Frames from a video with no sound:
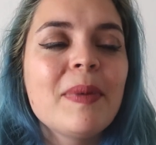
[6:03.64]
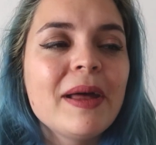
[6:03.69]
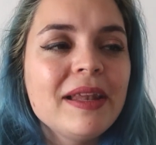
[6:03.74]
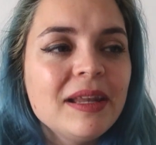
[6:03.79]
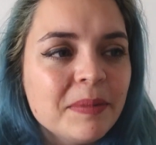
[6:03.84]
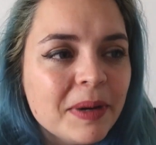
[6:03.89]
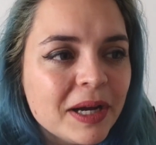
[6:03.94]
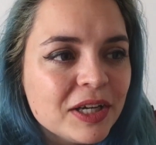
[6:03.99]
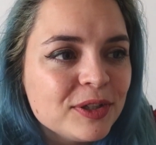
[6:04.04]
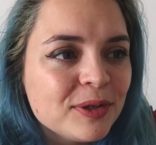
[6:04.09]
pas
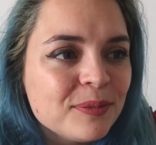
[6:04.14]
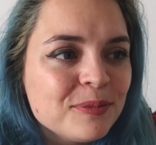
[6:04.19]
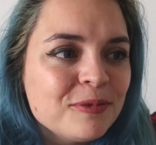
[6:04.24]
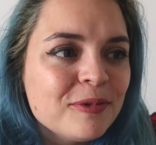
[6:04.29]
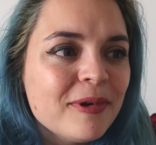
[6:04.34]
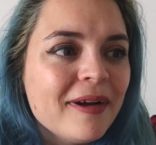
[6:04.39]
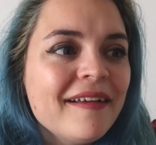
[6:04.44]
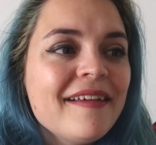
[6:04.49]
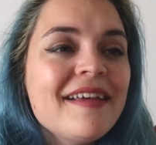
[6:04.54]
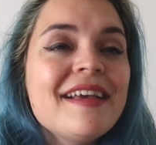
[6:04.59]

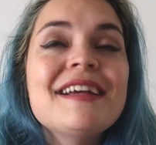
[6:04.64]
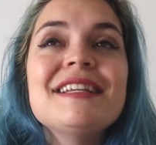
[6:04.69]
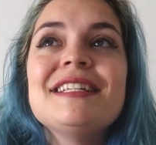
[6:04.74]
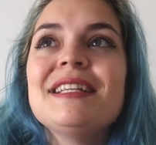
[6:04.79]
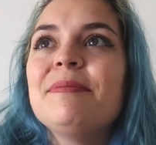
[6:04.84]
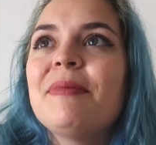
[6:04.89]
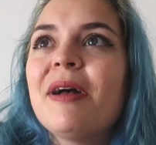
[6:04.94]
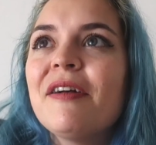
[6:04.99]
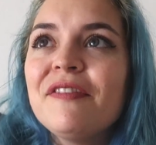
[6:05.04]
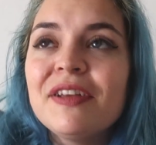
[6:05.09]
d'après-shampoing,
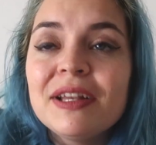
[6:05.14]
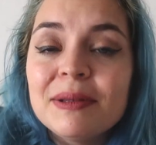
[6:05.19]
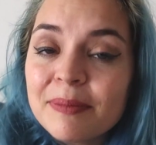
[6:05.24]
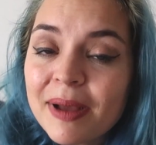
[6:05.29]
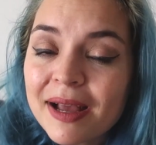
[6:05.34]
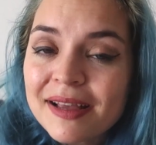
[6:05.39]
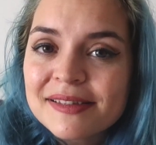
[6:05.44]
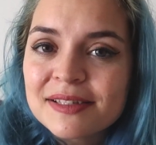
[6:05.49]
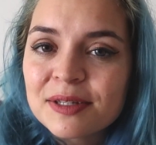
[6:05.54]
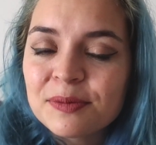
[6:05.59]
j'ai pas fait de
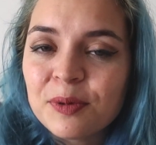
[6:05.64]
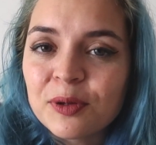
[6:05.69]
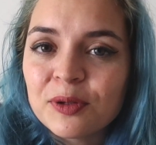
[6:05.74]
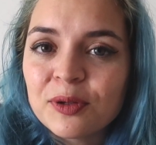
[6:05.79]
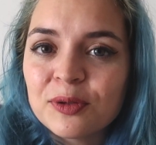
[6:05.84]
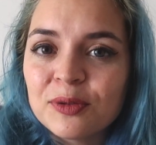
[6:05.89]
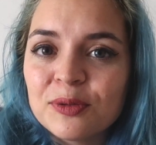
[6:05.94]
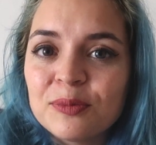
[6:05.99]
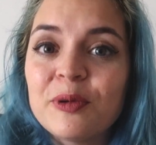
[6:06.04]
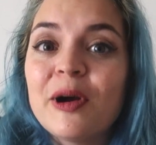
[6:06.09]
masque
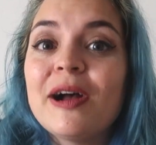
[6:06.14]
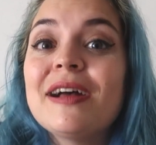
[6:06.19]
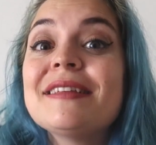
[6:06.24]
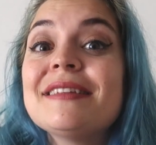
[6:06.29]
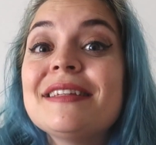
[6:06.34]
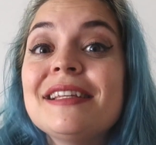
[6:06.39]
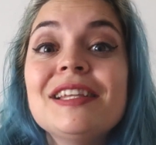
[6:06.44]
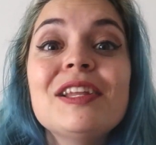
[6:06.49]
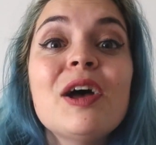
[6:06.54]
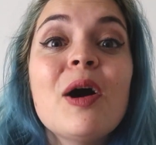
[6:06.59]
pendant deux mois,
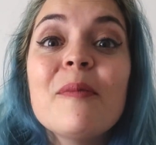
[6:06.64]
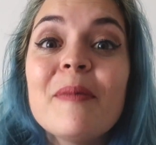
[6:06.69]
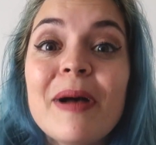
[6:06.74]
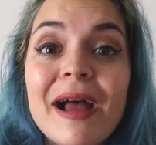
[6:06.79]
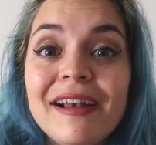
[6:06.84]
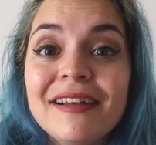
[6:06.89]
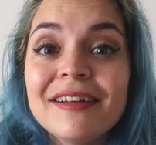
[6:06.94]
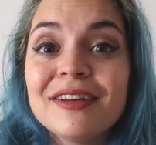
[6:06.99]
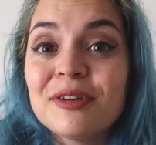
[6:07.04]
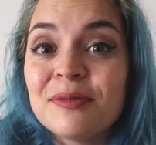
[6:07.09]
c'est
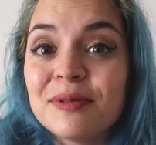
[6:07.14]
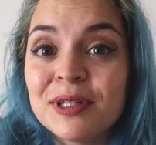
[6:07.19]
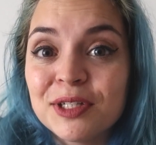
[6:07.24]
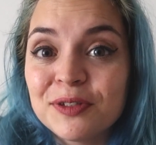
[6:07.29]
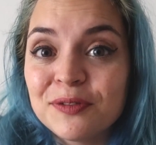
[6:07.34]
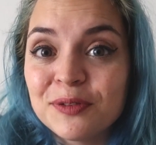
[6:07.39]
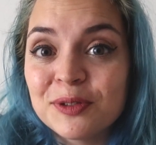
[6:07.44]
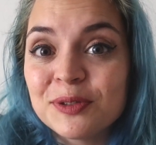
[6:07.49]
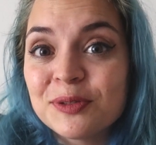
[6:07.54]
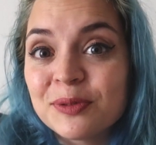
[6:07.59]
normal que mes
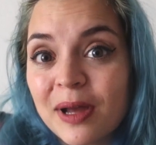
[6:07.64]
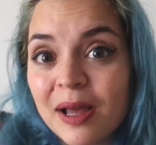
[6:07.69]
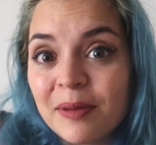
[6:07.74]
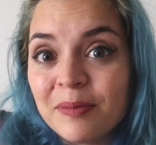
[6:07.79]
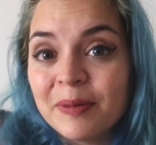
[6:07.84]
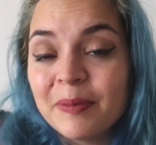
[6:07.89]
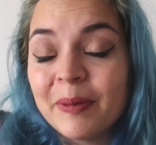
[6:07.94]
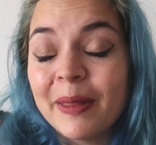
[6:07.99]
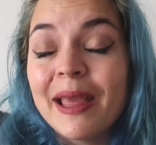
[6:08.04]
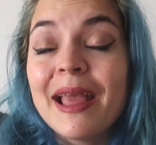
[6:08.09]
cheveux soient
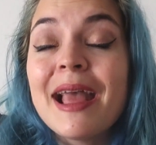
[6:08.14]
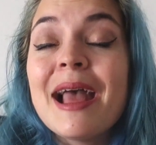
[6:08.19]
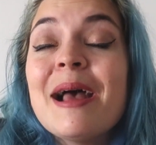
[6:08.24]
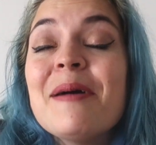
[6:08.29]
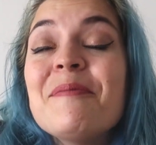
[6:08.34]
abîmés.